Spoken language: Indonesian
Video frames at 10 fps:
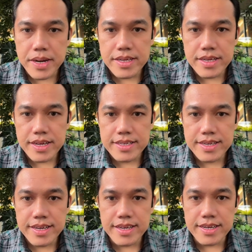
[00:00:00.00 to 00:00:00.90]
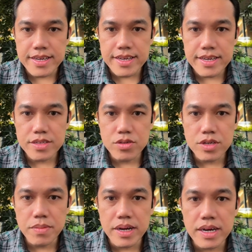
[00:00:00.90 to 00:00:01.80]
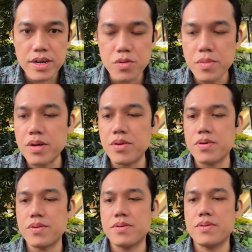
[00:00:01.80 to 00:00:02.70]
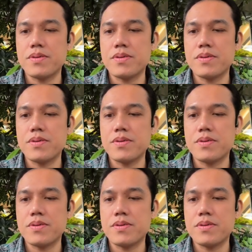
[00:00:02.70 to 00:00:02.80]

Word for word: pagi Kak Seli itu di belakang rumah dok